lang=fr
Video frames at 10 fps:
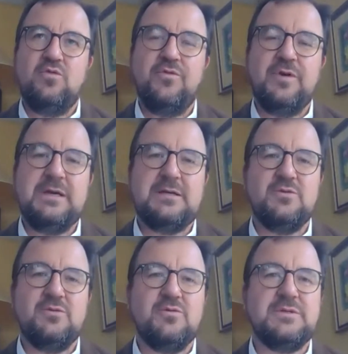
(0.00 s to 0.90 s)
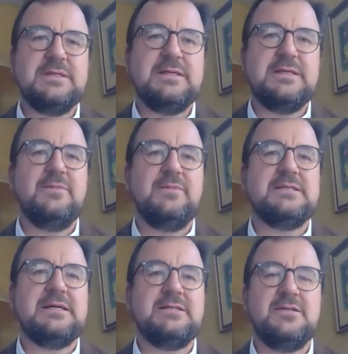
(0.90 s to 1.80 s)
ouvrir son conseil
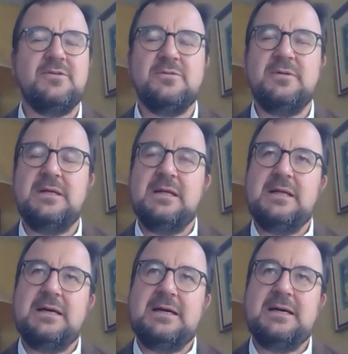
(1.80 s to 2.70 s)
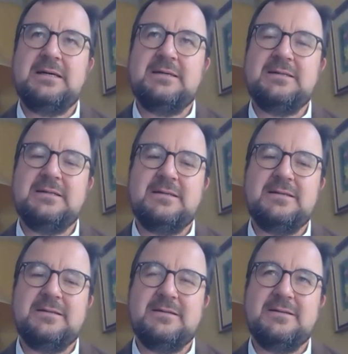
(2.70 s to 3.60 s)
d'administration à
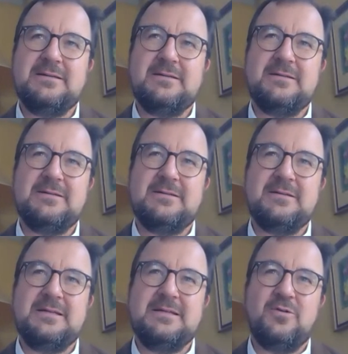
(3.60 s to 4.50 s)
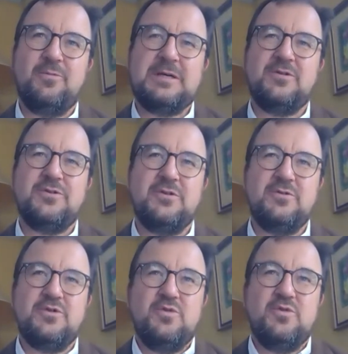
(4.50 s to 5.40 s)
euh, des
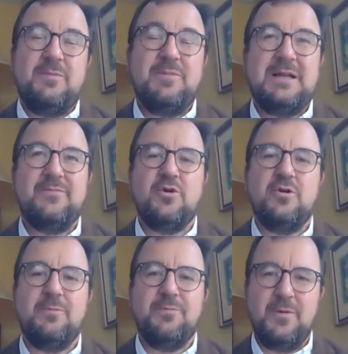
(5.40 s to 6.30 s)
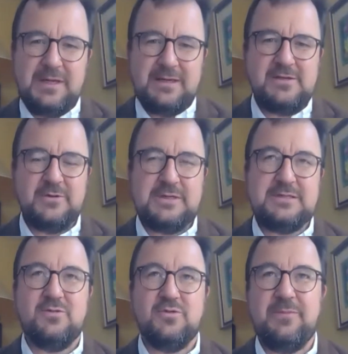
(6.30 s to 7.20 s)
représentants de ce qu'on appelait à l'époque le public
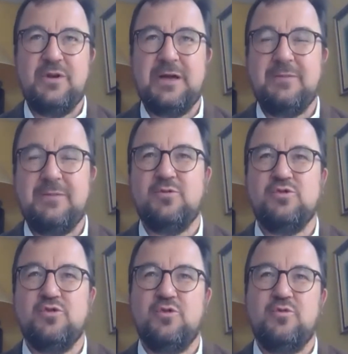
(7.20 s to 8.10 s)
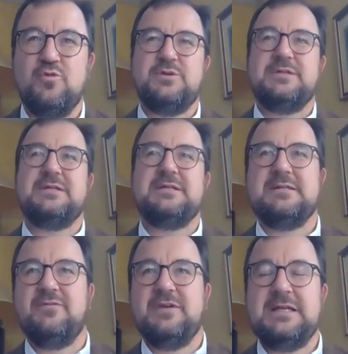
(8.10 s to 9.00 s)
interest, qu'on appellerait peut-être aujourd'hui société
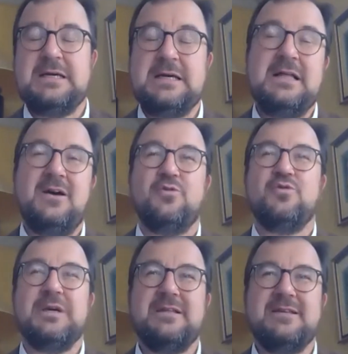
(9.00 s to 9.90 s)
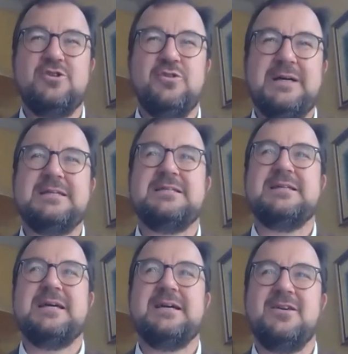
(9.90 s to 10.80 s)
civile, en tout cas des gens
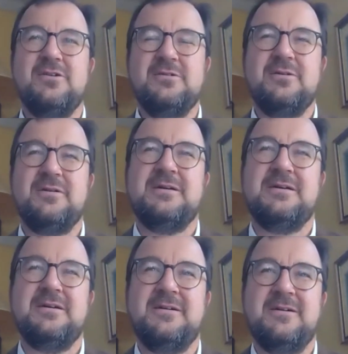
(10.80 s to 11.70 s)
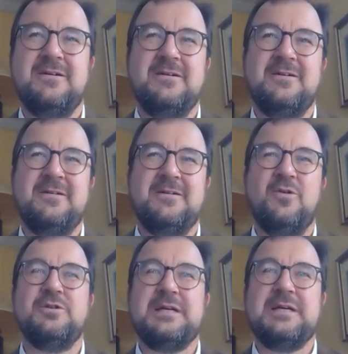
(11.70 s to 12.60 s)
extérieurs euh,
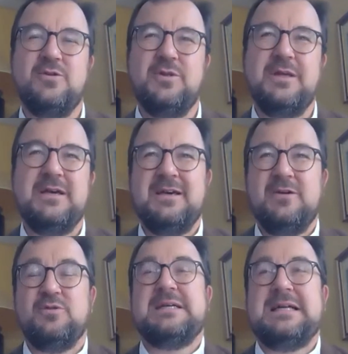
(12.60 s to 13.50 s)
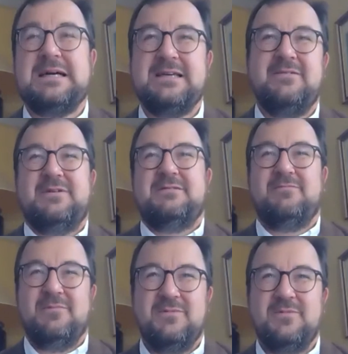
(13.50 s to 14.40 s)
aux actionnaires et aux salariés,
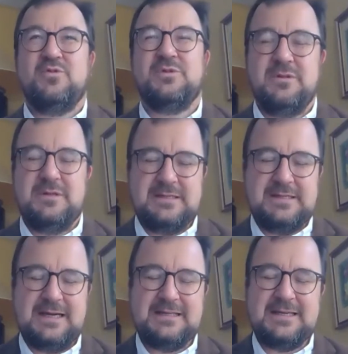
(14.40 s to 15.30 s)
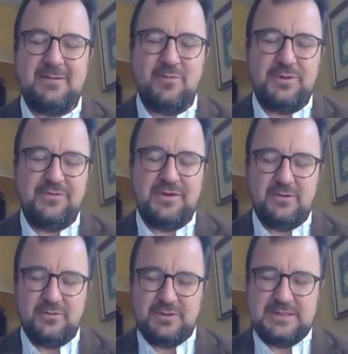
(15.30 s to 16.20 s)
quelque chose d'assez radicalement
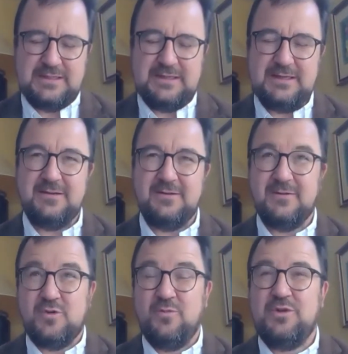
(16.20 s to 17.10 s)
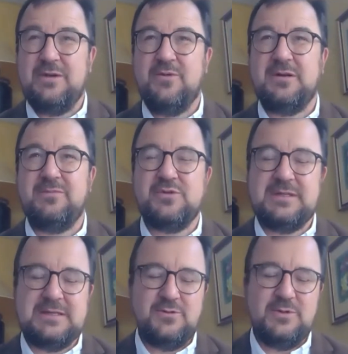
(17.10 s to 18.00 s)
différent de ce qui était euh, communément admis aux
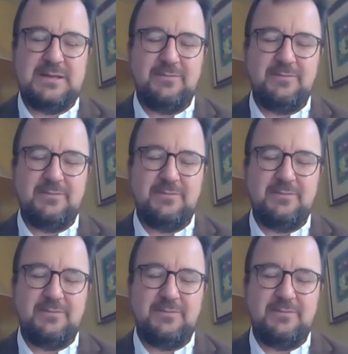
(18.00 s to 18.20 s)
États-Unis